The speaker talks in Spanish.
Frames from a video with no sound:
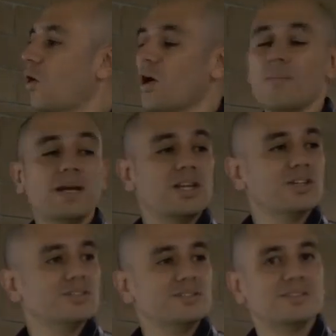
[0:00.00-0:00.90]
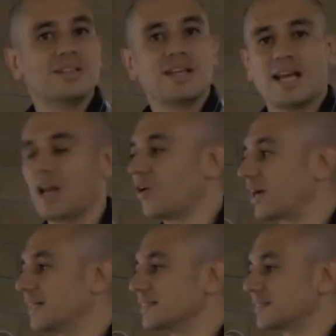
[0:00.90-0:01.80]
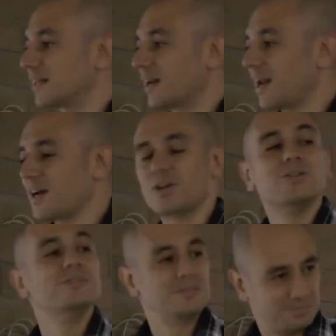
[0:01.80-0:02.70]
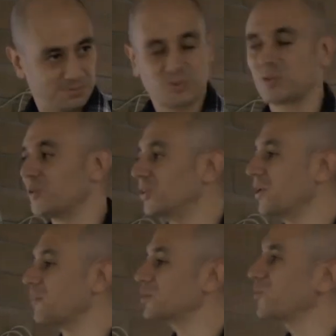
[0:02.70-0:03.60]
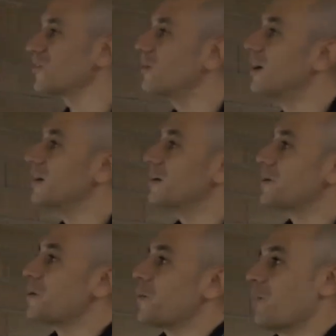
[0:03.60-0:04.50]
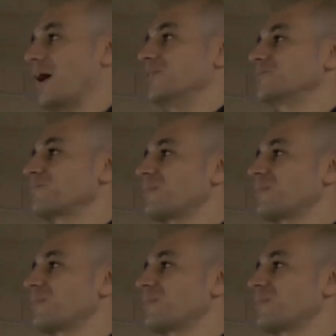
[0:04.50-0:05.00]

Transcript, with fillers: codominio y lo que es rango. Continuemos, porfa. Bueno,